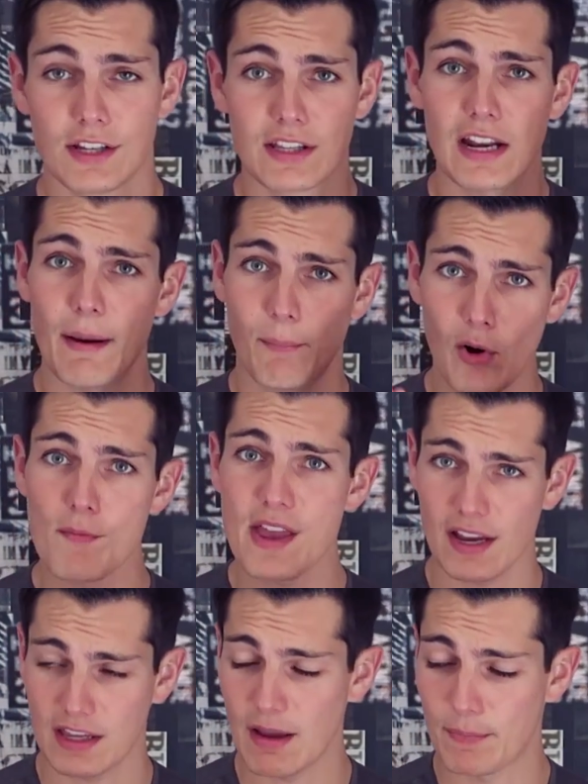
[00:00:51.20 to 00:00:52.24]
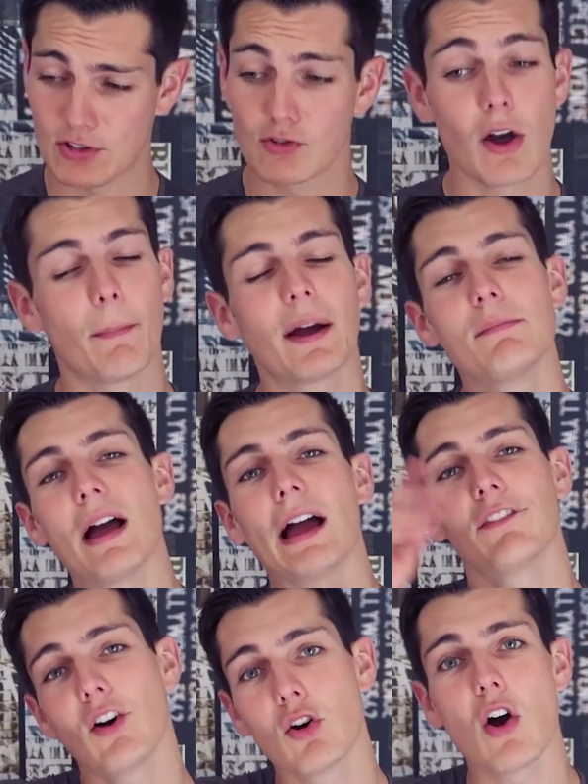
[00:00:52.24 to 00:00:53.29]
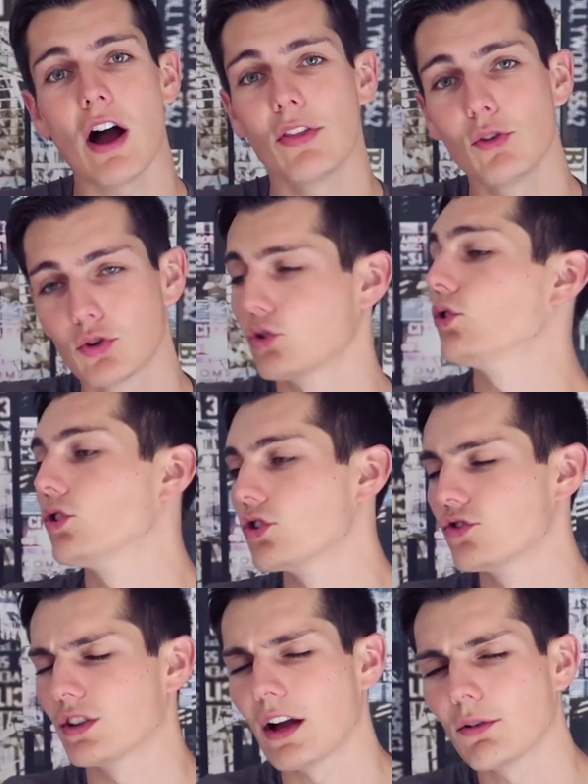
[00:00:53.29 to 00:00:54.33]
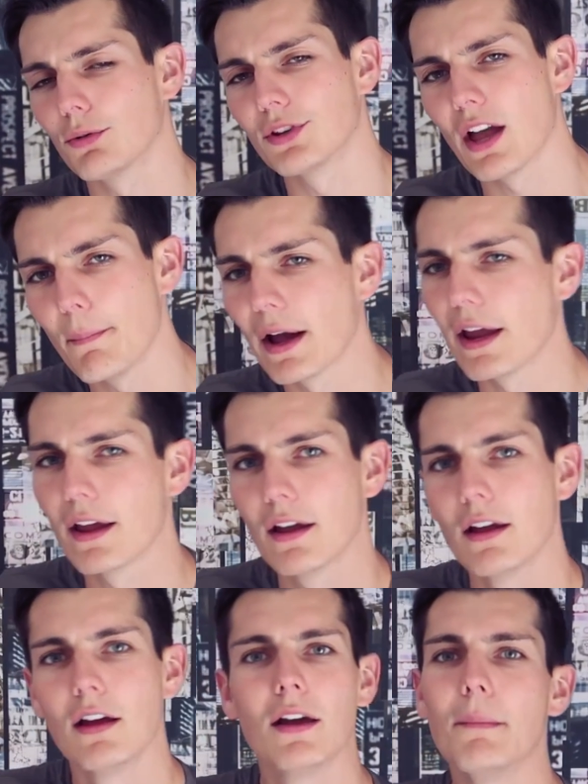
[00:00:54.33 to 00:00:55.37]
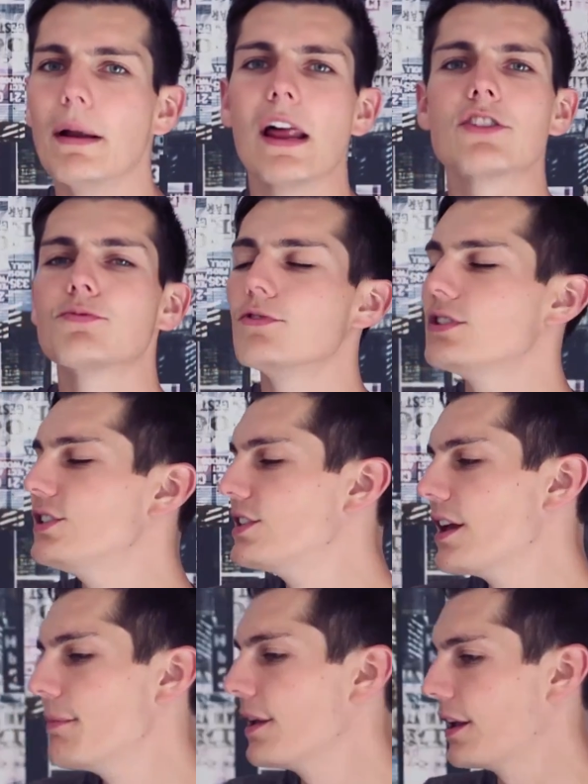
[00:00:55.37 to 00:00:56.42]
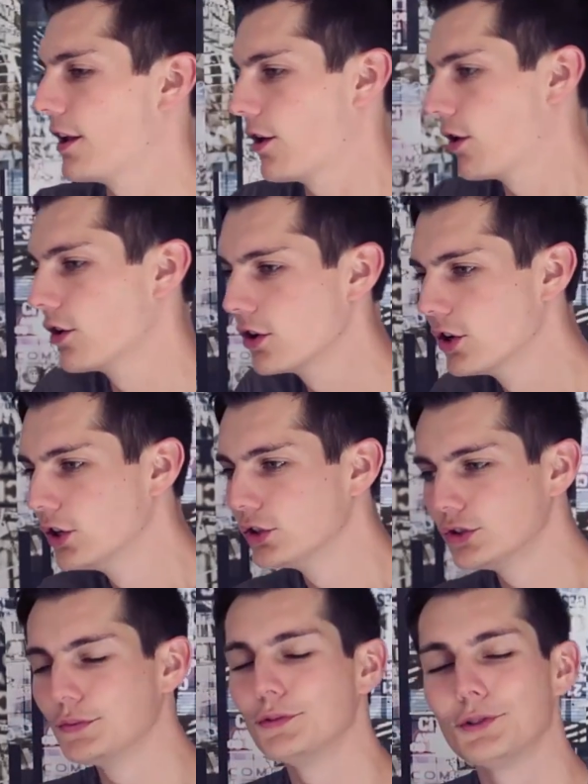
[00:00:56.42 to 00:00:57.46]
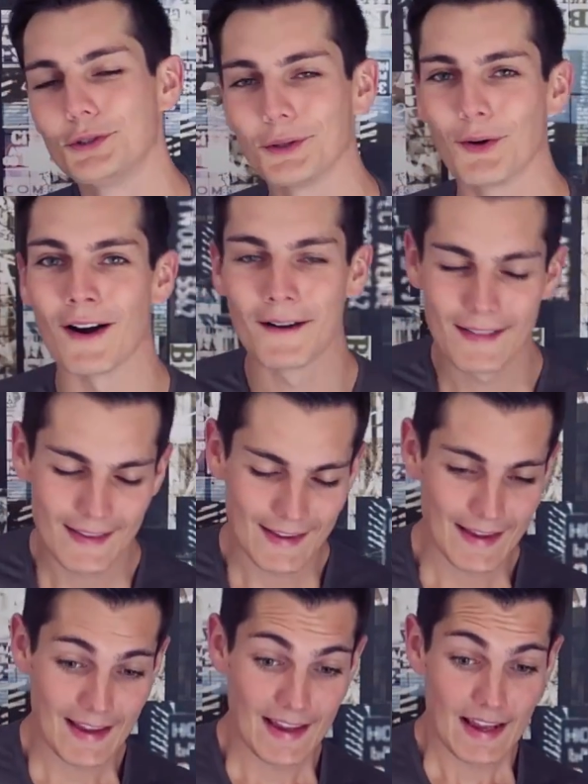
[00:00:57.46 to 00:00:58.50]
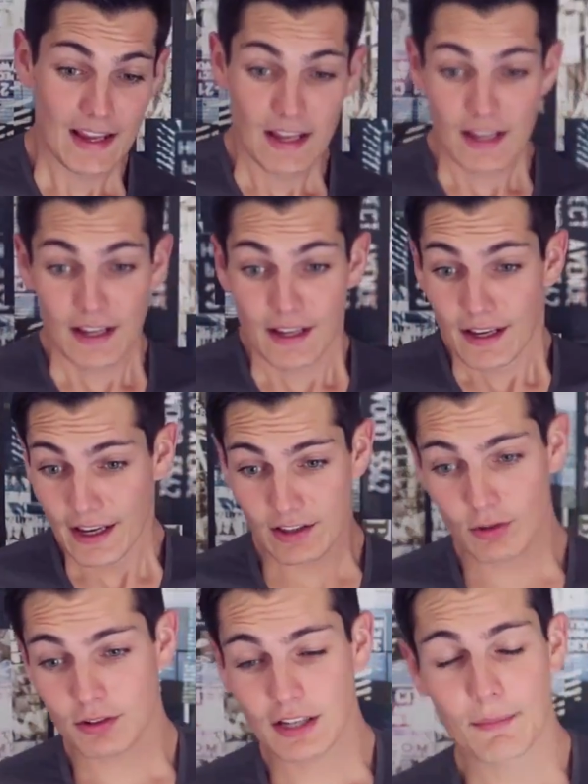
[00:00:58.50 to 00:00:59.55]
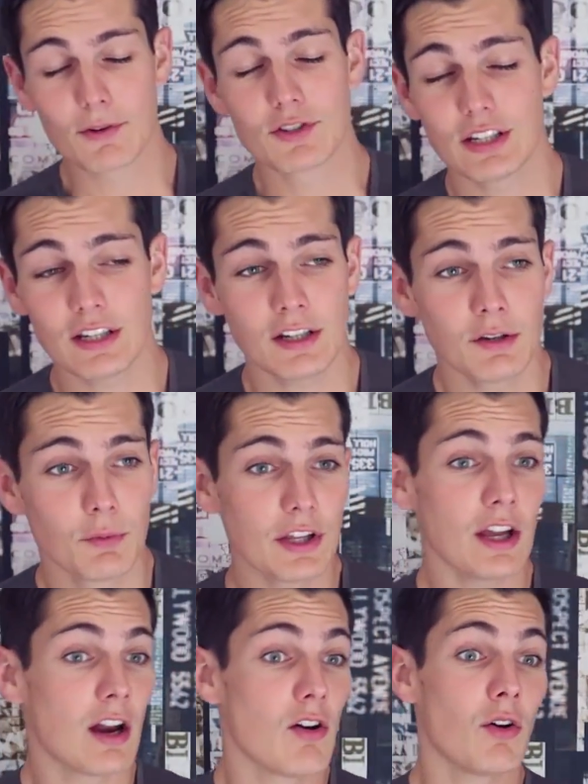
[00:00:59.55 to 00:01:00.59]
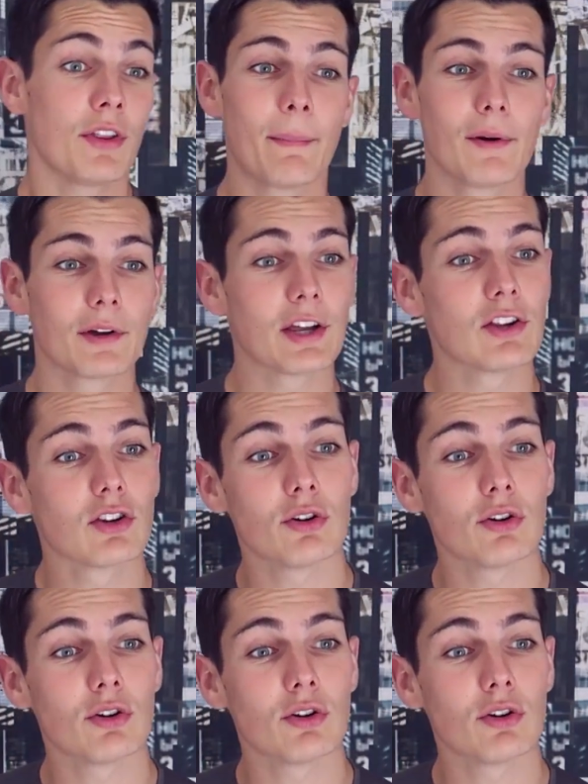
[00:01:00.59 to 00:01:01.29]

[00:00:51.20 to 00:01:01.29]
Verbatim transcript: c'était la première étape parce qu'après, il m'est arrivé encore un autre truc que je vais te raconter après. Mais là, je me disais, mais je suis foutu quoi. Et donc il me dit oui alors on a bloqué une